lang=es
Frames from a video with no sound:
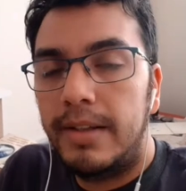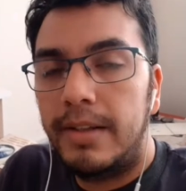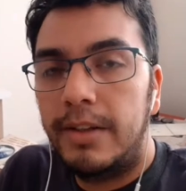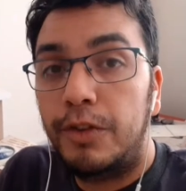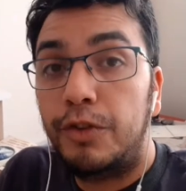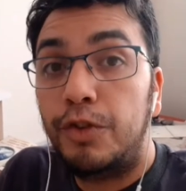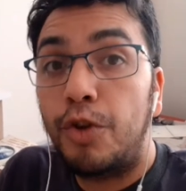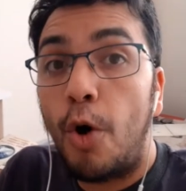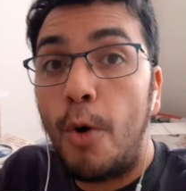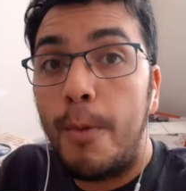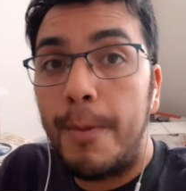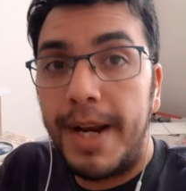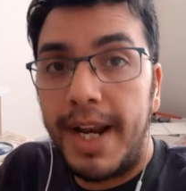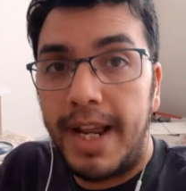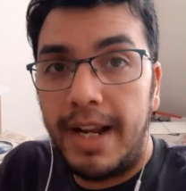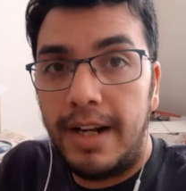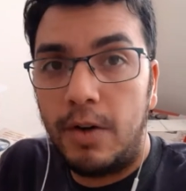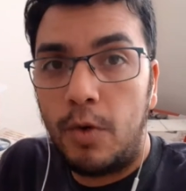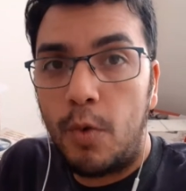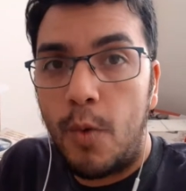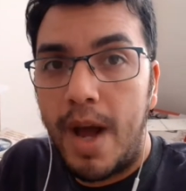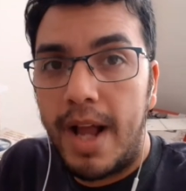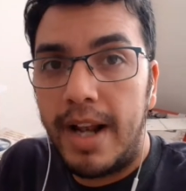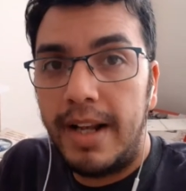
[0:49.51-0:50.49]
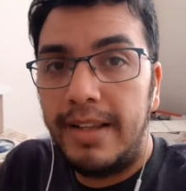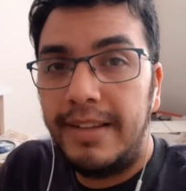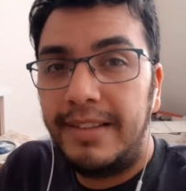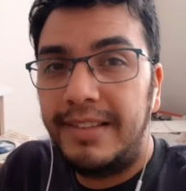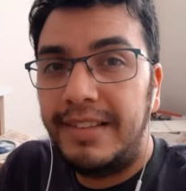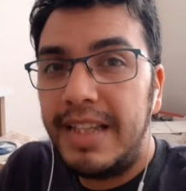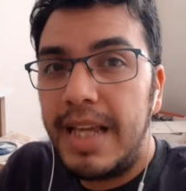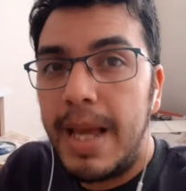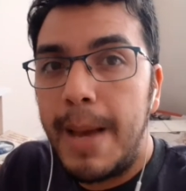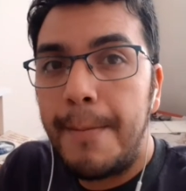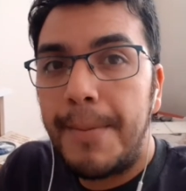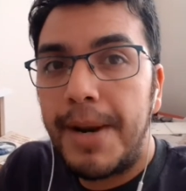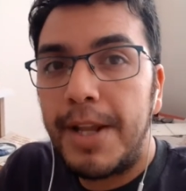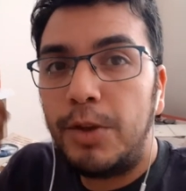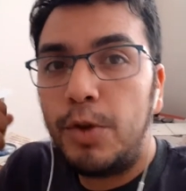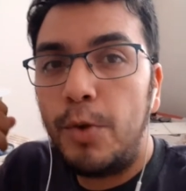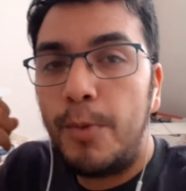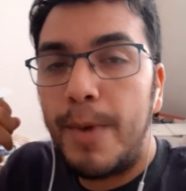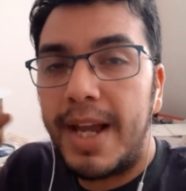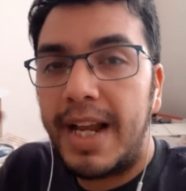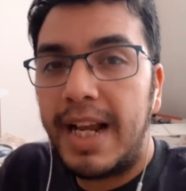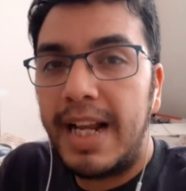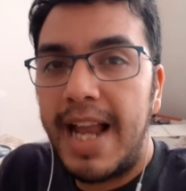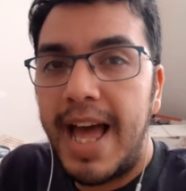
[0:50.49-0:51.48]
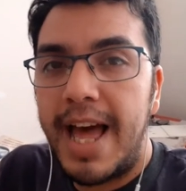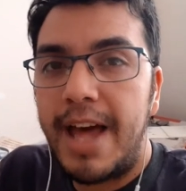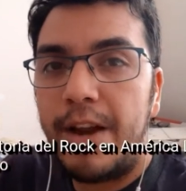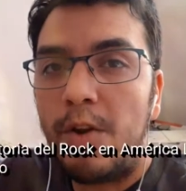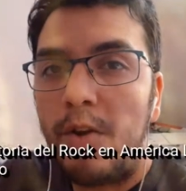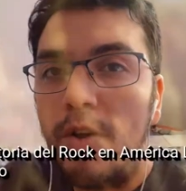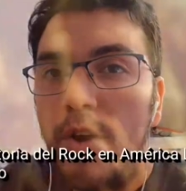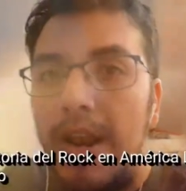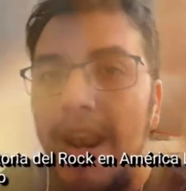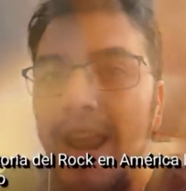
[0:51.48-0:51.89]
sobre el cual siempre tuve claro